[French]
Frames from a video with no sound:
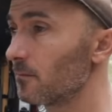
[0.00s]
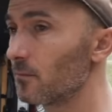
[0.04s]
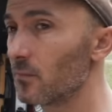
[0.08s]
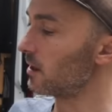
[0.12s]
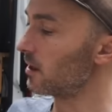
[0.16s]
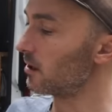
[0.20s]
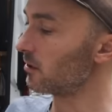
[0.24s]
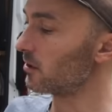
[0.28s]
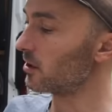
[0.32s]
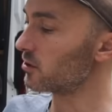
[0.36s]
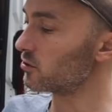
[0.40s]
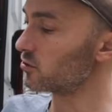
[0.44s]

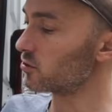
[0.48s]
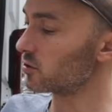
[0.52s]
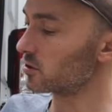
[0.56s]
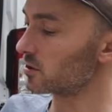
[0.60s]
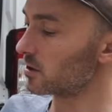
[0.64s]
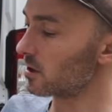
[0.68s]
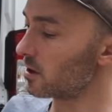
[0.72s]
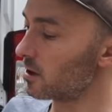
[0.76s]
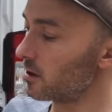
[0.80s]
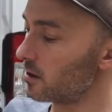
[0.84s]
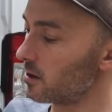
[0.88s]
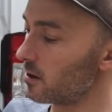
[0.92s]
Là, on a
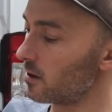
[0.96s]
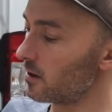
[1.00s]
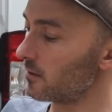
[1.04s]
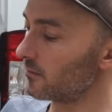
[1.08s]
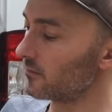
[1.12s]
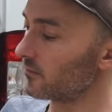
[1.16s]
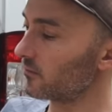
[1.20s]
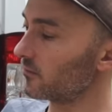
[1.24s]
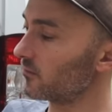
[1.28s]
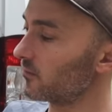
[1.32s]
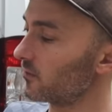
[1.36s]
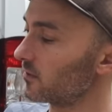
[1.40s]
juste
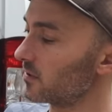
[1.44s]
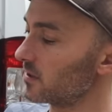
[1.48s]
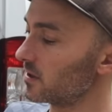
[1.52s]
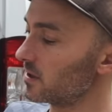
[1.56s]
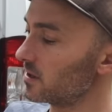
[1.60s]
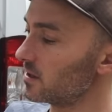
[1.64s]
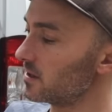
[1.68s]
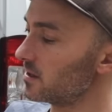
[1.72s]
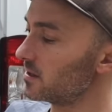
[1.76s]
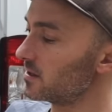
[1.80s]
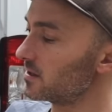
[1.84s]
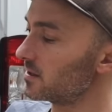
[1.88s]
on-off.
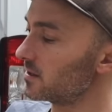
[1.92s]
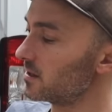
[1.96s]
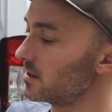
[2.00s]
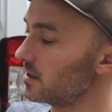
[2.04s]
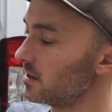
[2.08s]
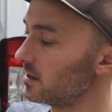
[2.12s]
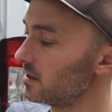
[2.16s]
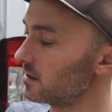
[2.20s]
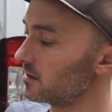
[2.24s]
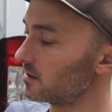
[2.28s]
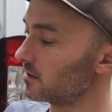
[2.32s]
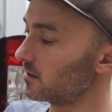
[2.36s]

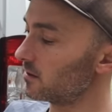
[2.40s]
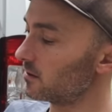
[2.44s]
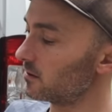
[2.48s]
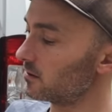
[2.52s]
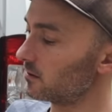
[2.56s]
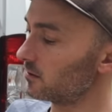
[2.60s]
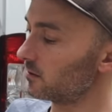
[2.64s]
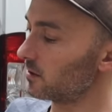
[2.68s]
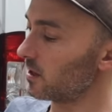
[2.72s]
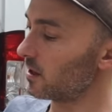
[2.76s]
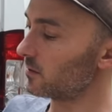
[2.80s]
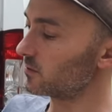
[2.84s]
Ici,
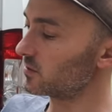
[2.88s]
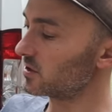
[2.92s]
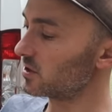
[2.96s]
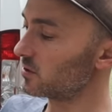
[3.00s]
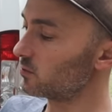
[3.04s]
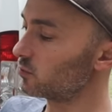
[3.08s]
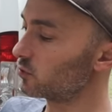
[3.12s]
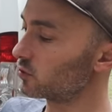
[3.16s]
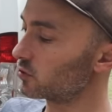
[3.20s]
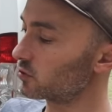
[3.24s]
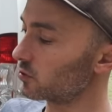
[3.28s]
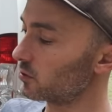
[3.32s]
on a un petit
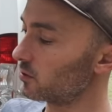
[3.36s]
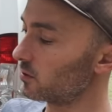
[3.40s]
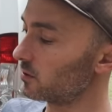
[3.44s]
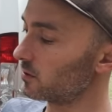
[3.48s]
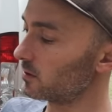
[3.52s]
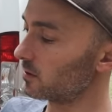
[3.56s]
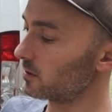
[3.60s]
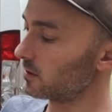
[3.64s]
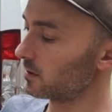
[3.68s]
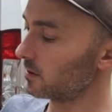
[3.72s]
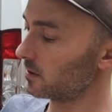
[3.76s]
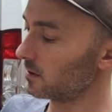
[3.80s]

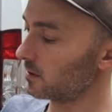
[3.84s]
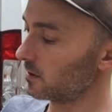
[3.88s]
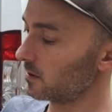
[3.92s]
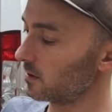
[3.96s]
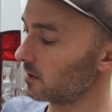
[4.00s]
bouton